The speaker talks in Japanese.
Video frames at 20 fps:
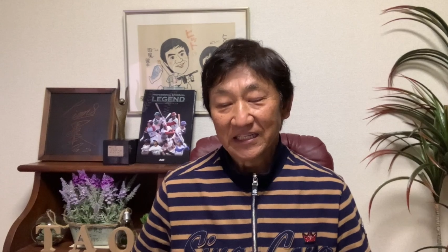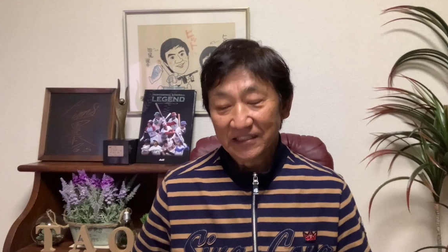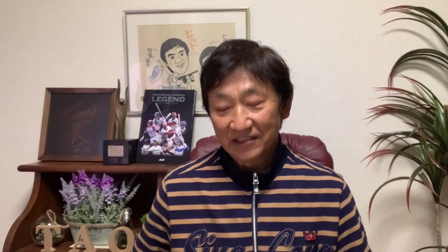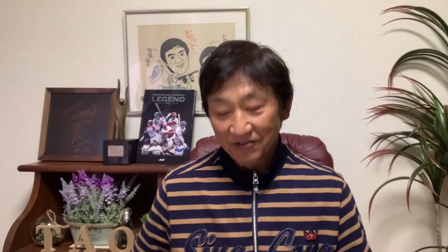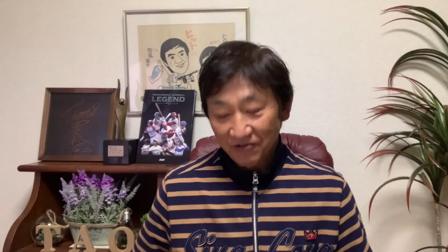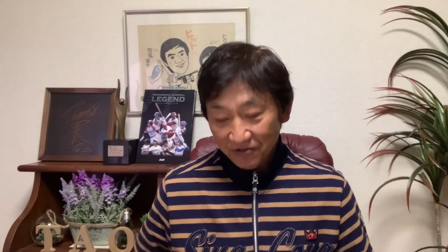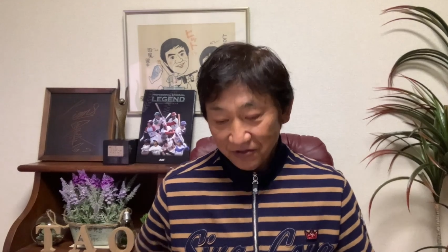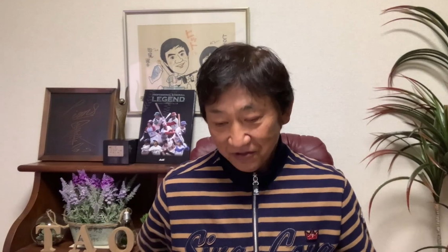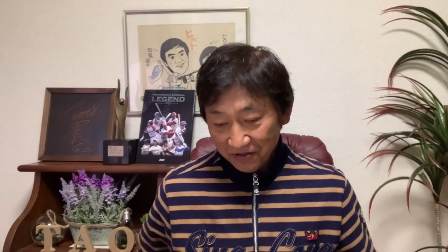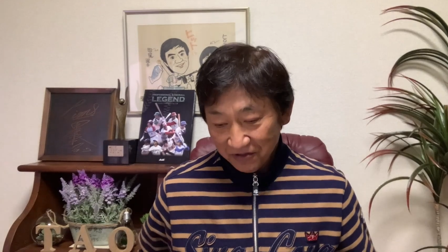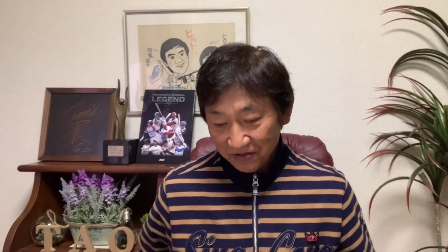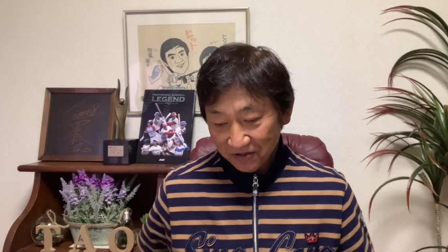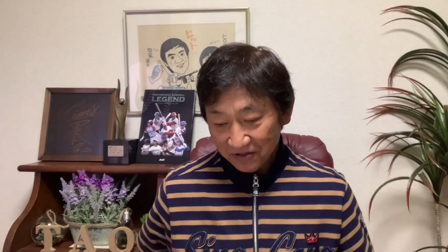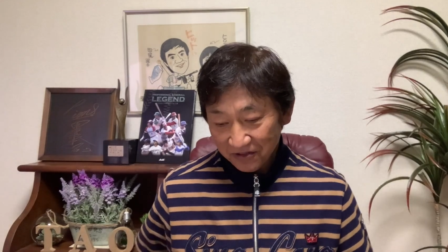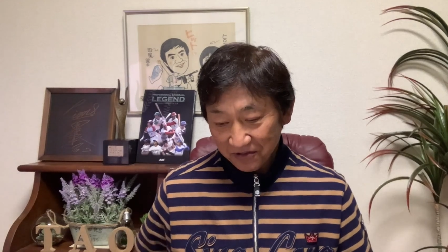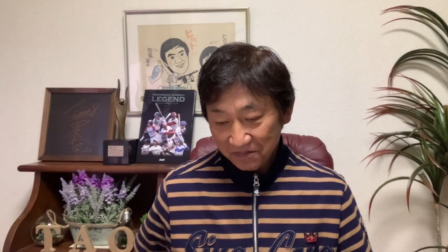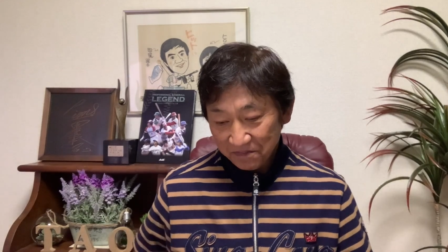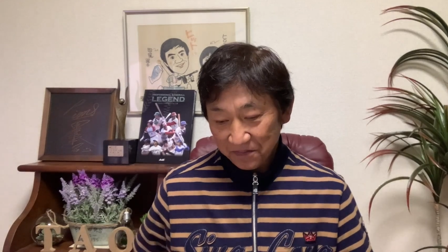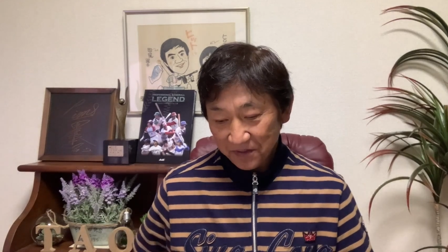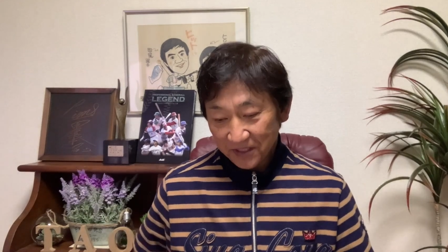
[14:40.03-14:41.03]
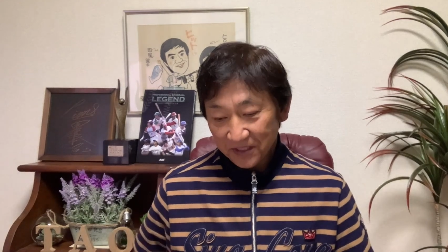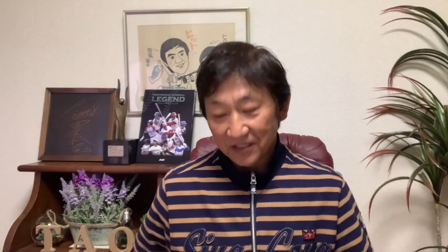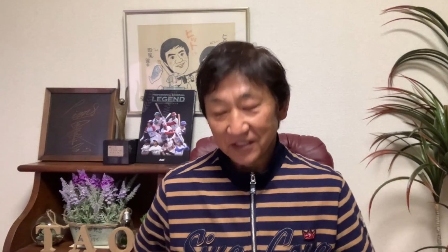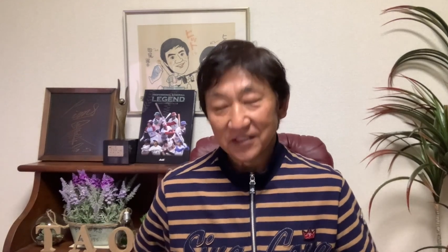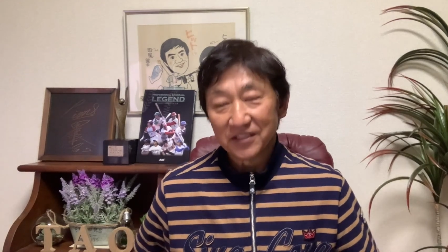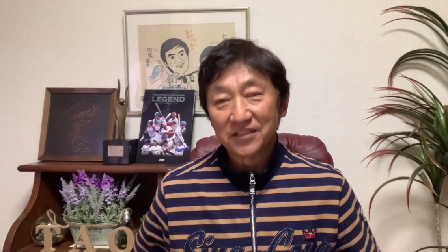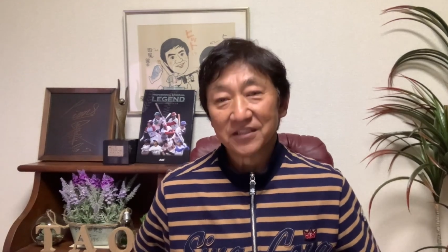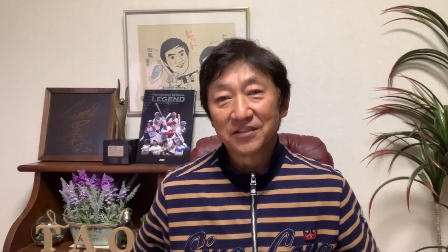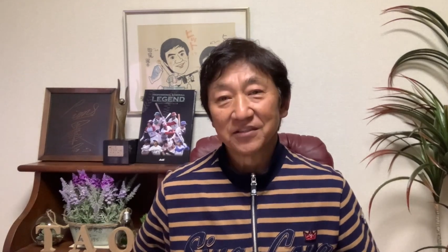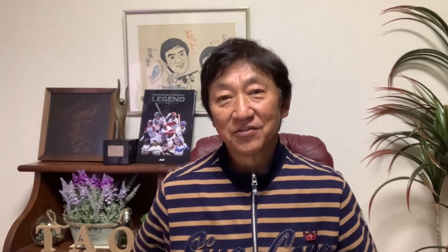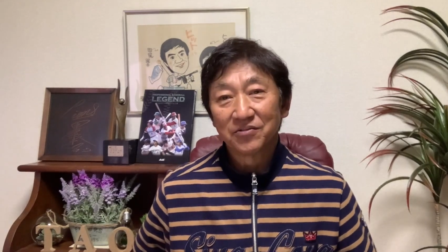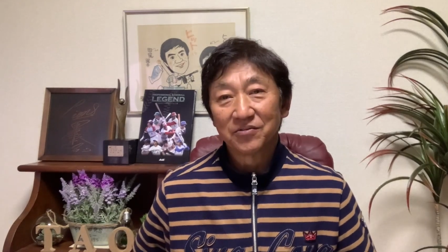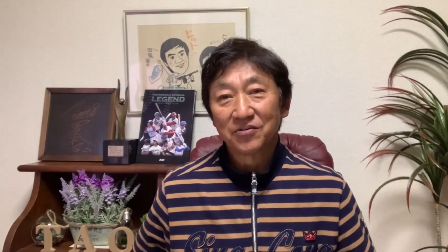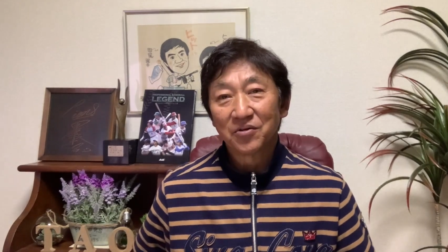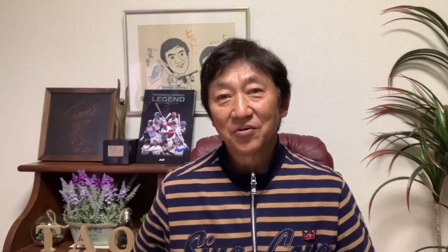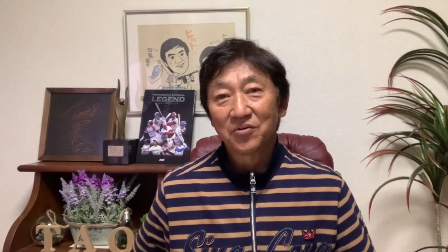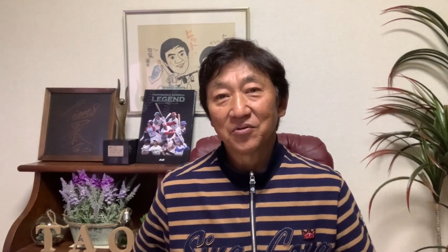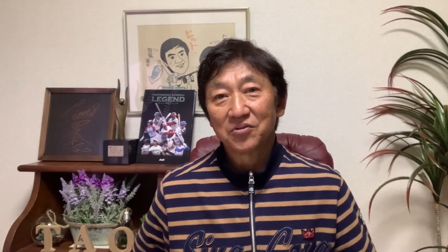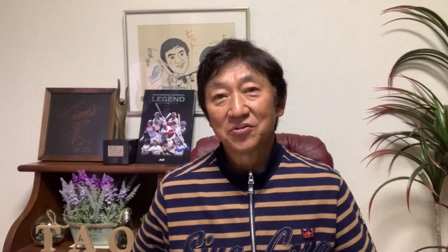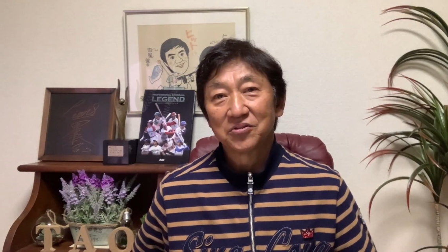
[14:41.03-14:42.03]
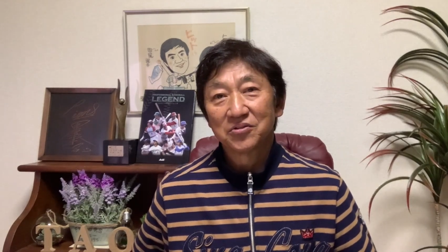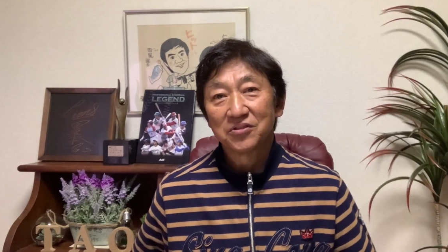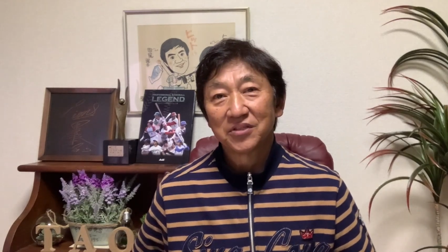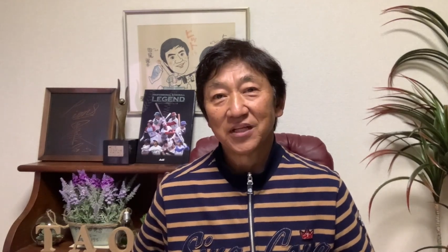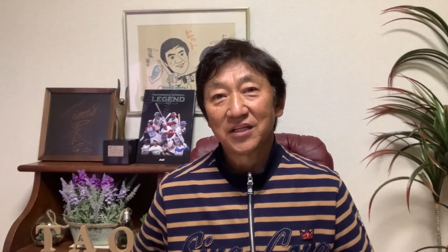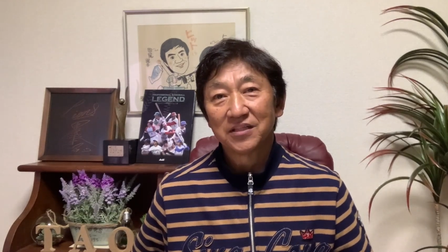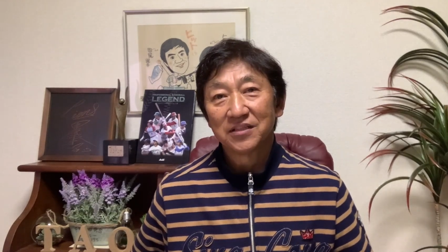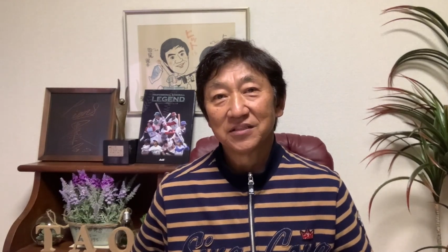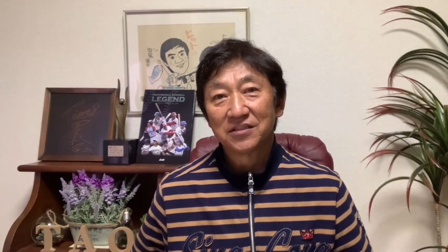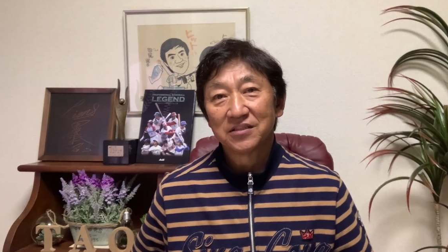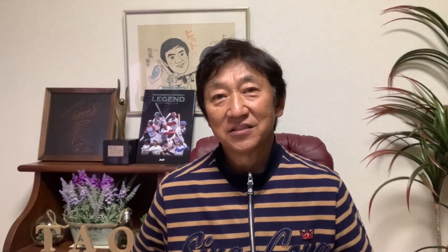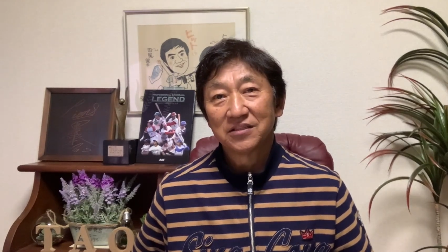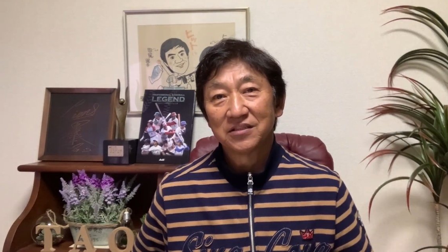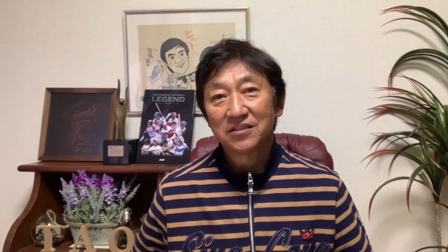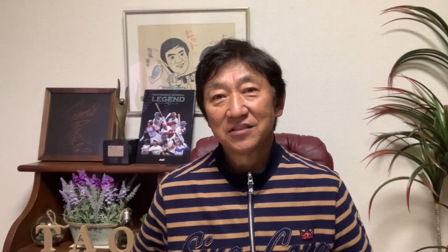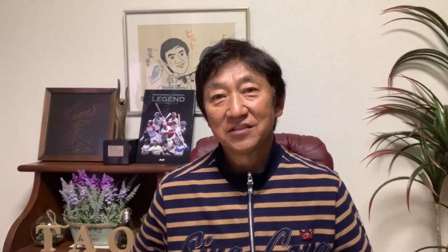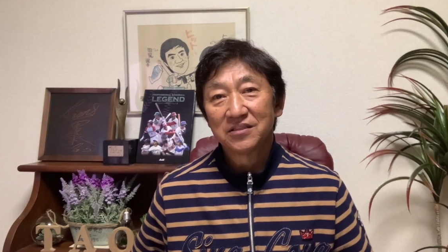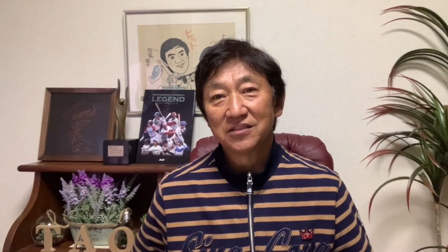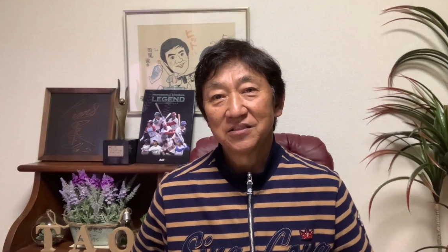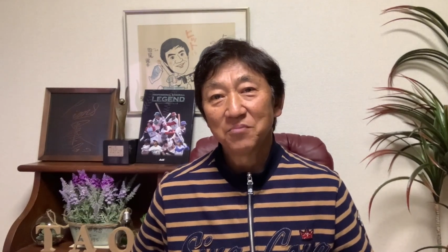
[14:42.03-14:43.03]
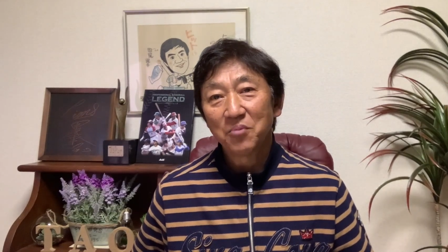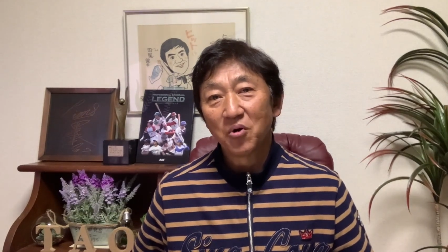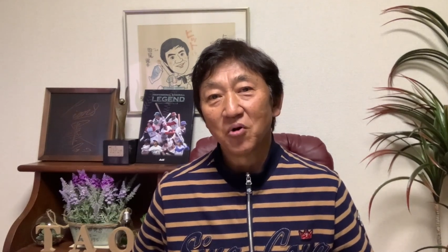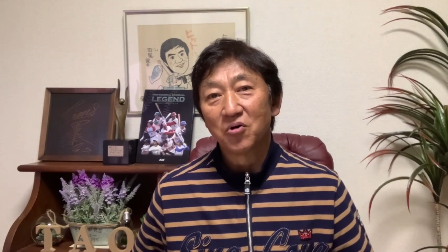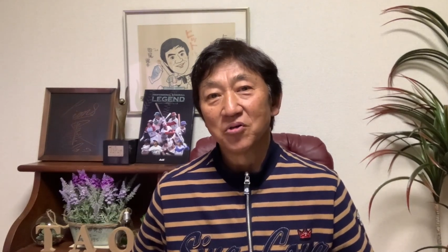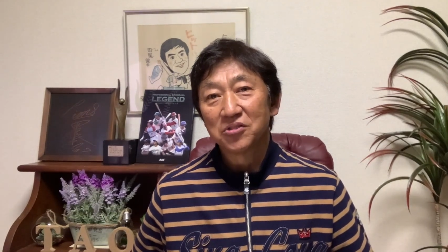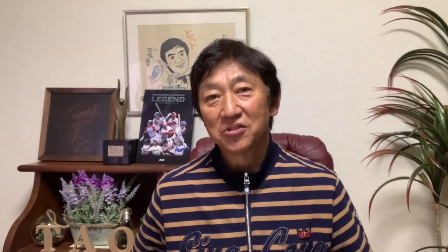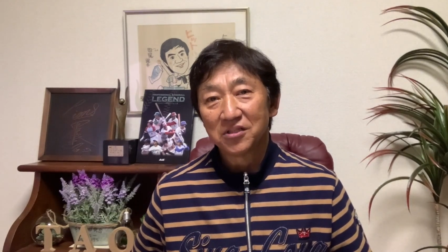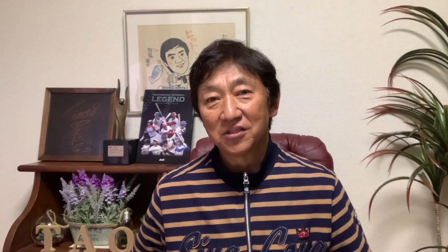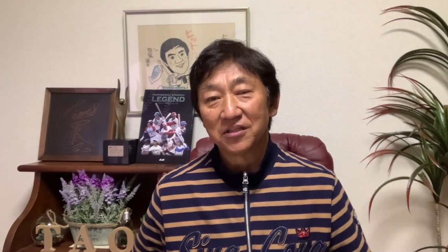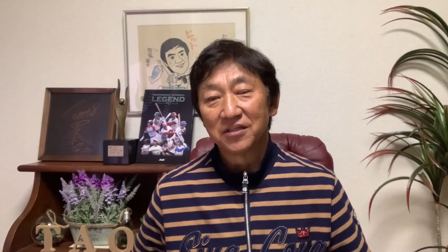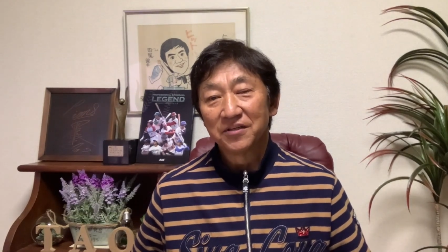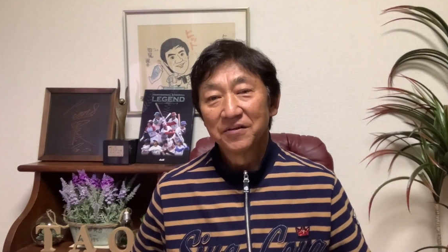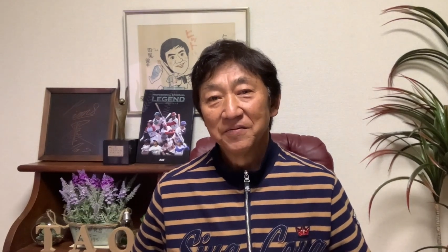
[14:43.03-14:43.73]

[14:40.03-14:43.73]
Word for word: そういうやっぱりどこの球団にも欲しい